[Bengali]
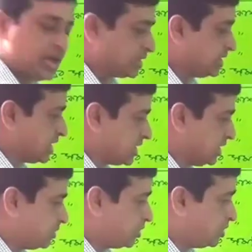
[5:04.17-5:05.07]
একটি নাইন
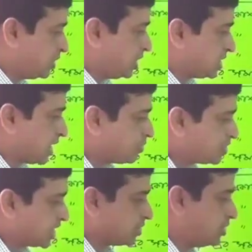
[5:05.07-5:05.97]
লিখবো তারপর
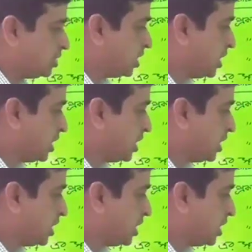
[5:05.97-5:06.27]
দেখো